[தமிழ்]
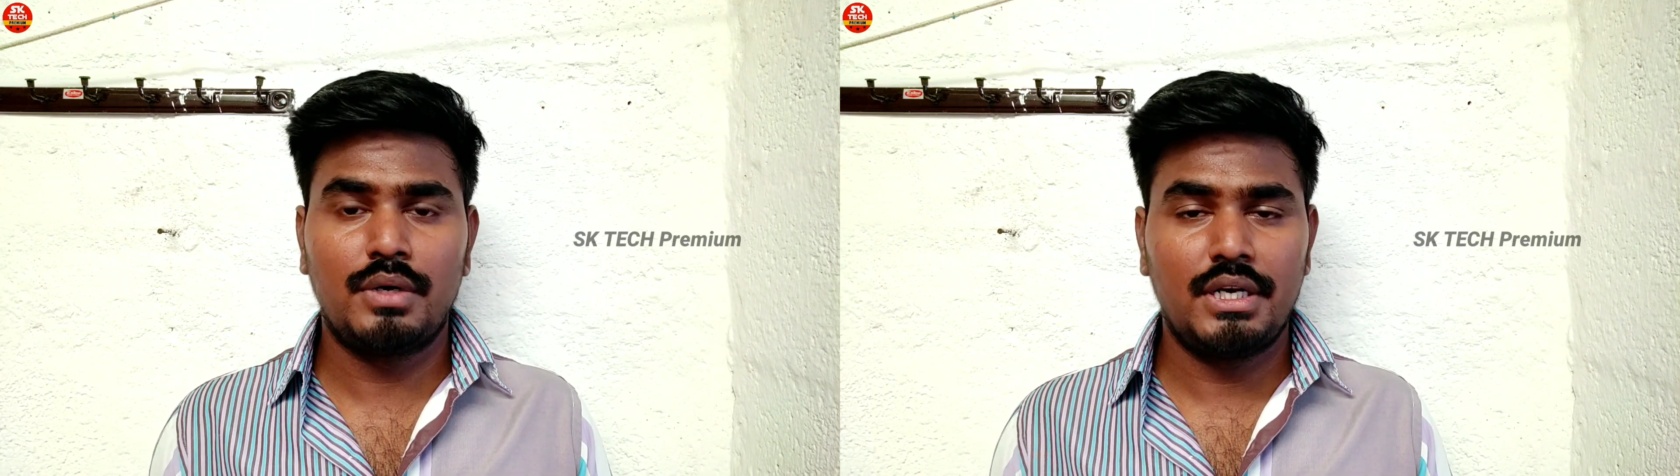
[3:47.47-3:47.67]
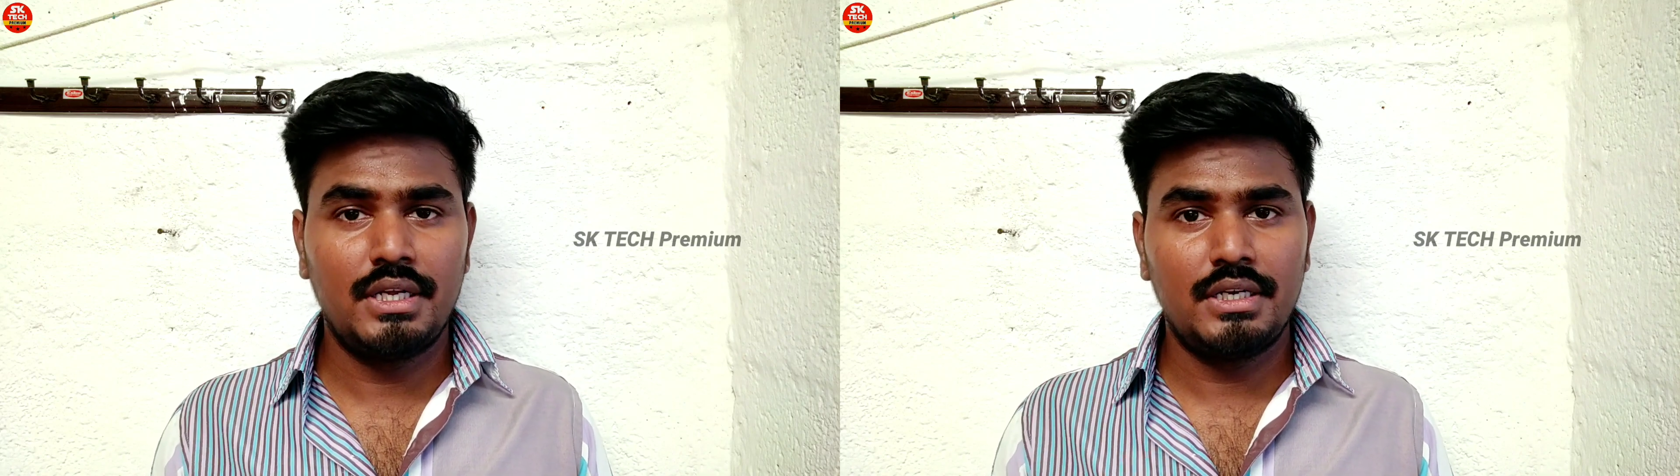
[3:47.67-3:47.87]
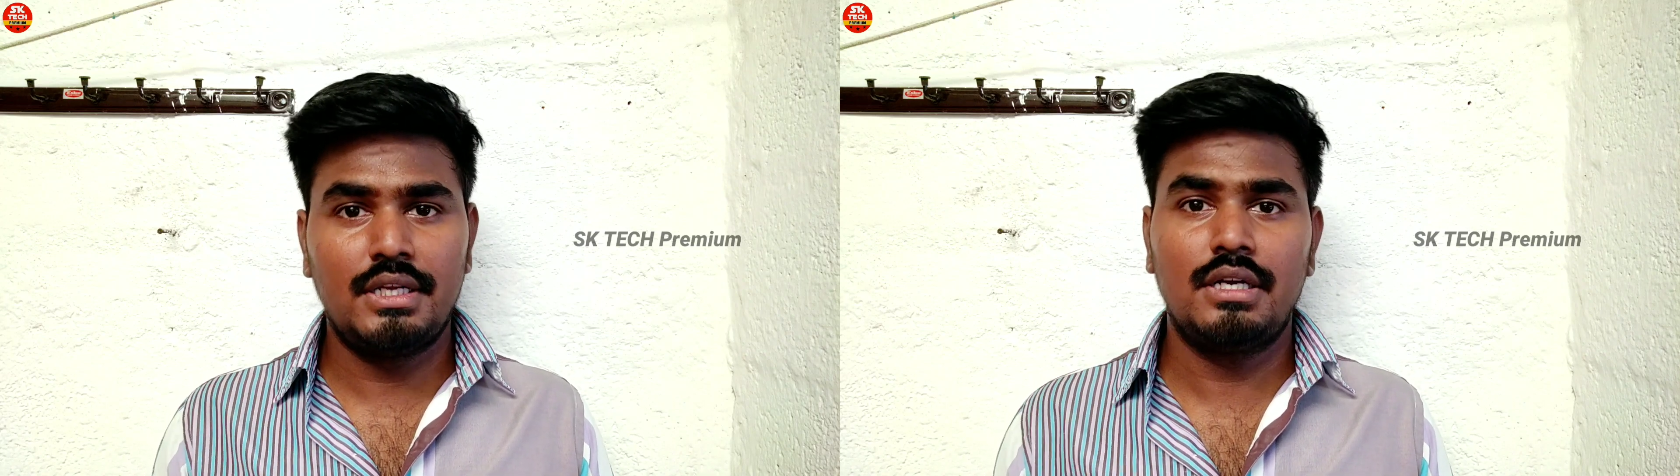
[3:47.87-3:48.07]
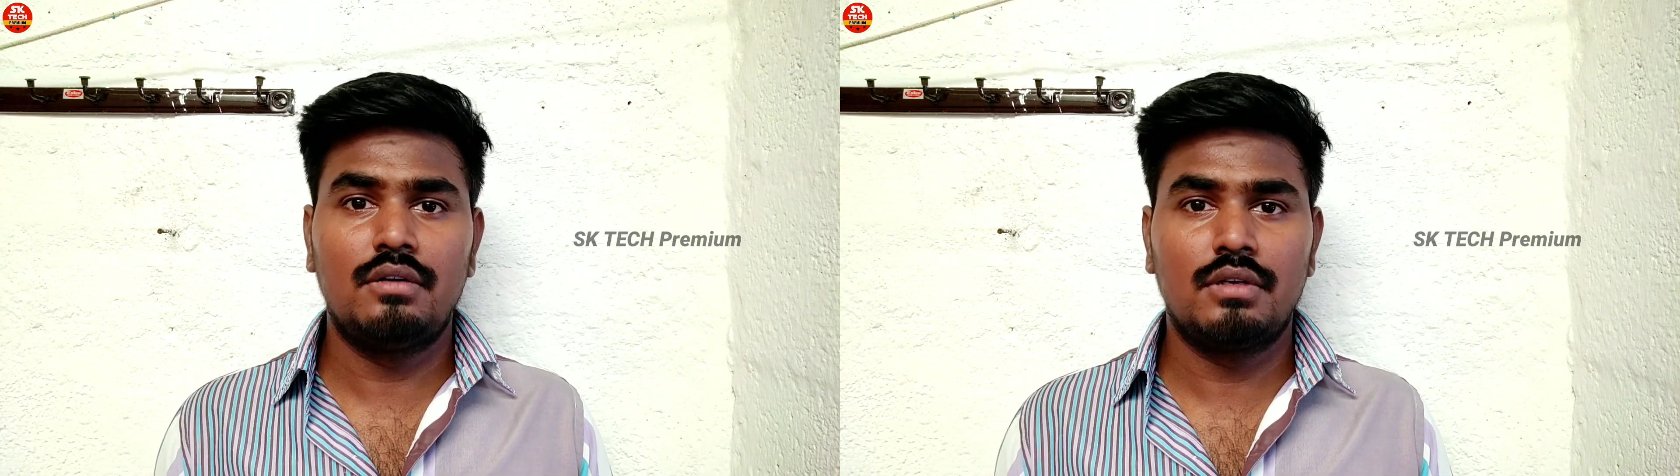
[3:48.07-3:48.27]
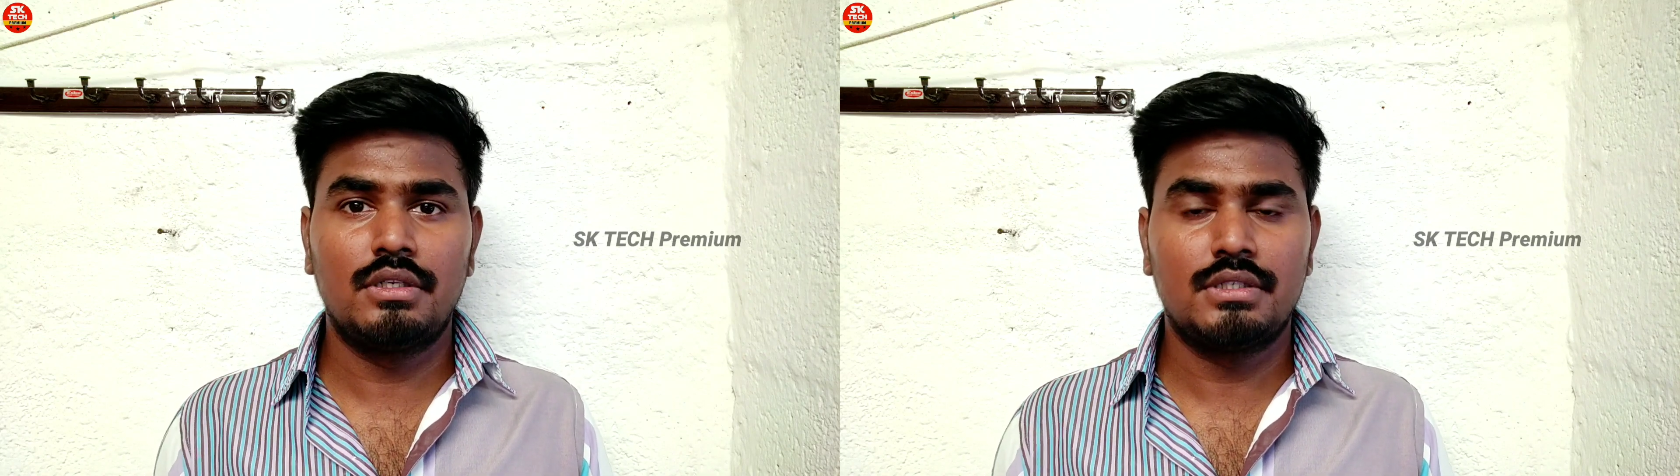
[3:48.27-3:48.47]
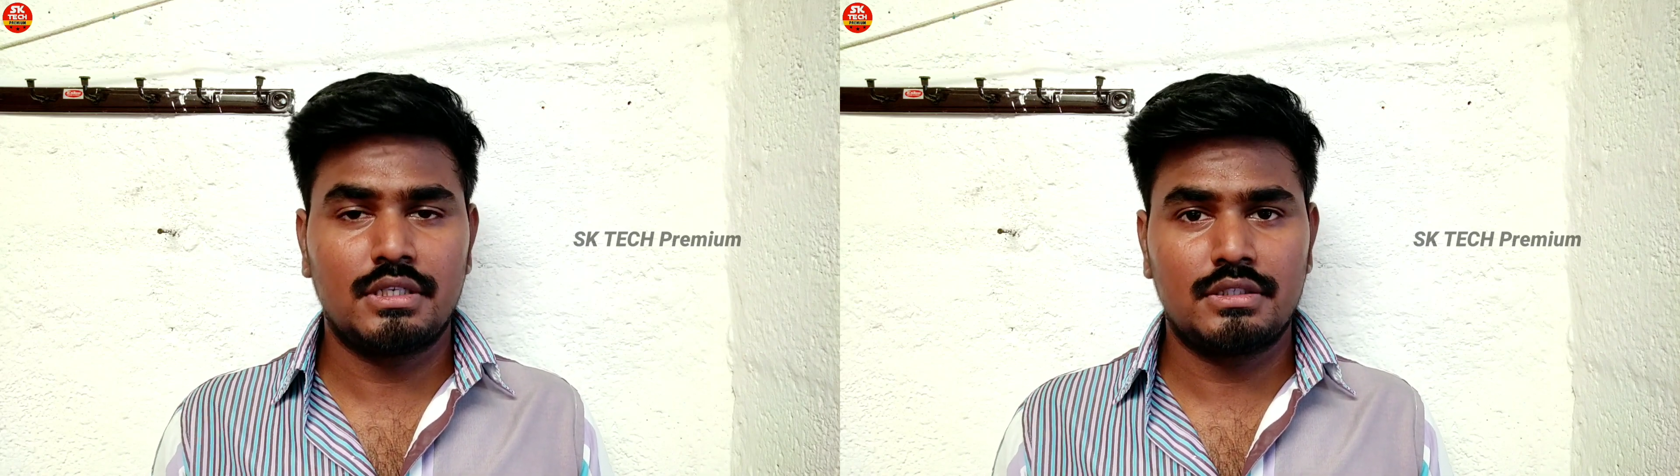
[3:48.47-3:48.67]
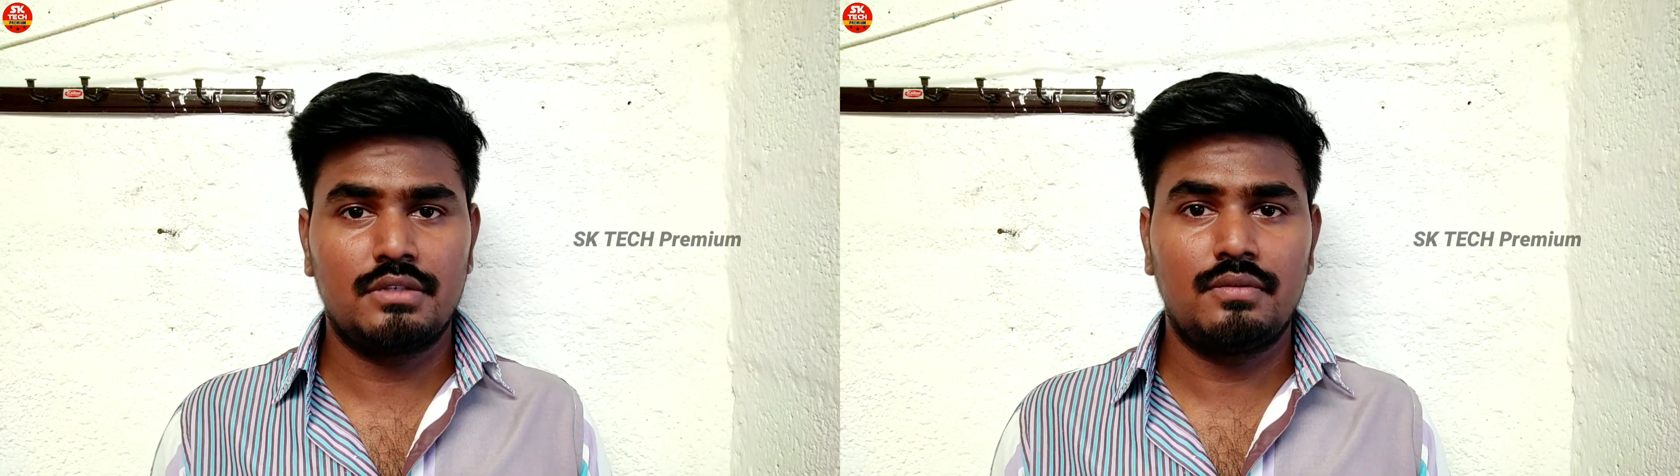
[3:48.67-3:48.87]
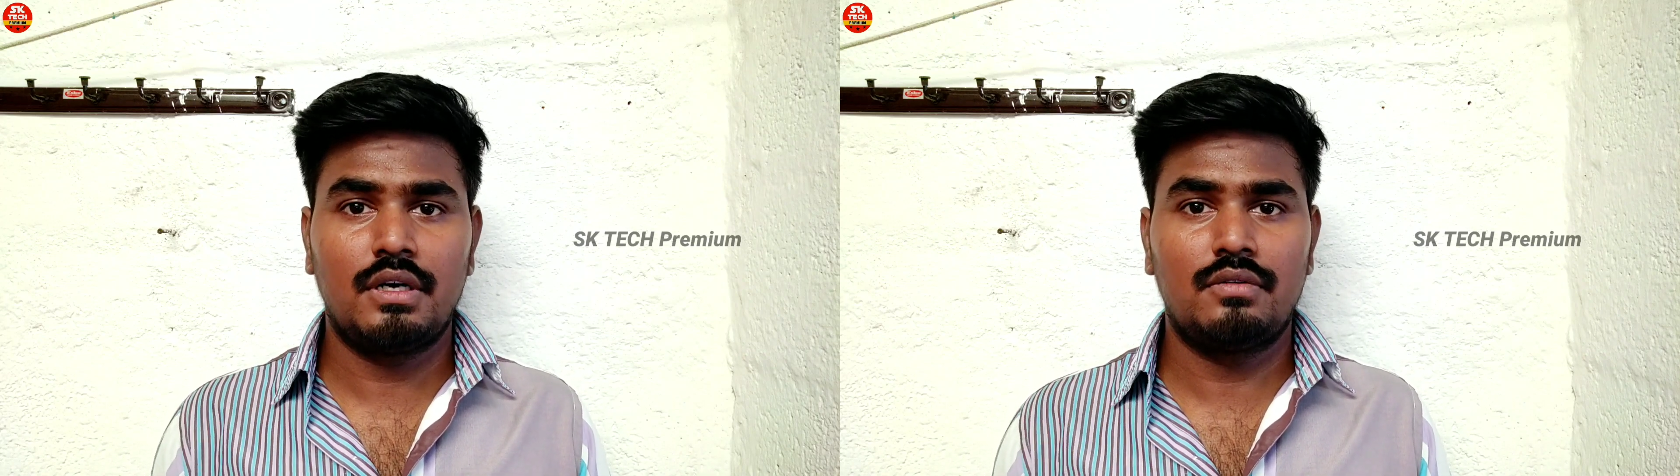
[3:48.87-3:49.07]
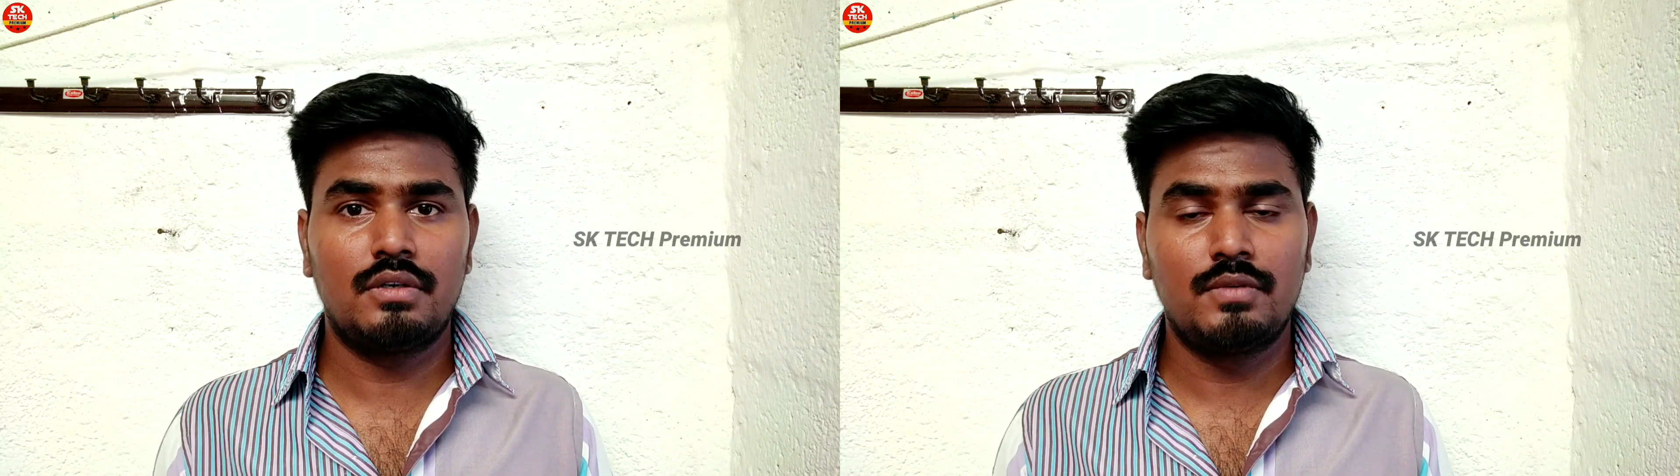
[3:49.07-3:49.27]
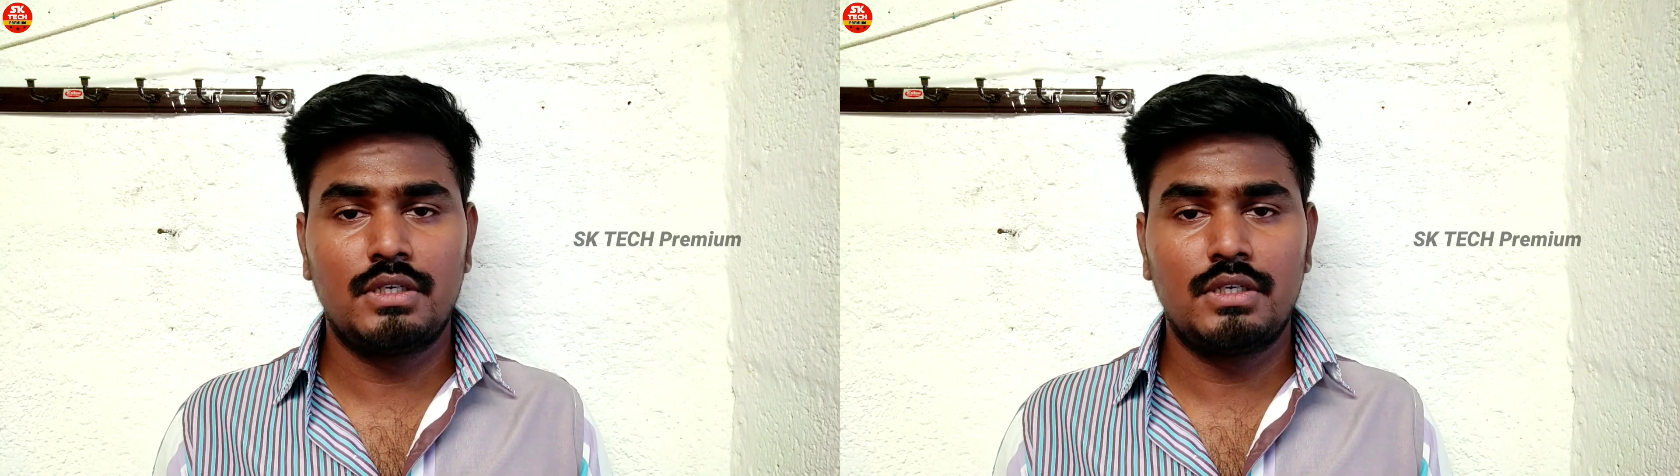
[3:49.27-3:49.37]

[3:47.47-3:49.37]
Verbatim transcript: பண்ணி நீங்களும் வந்து சக்ஸஸ்ஃபுல்லாக வந்து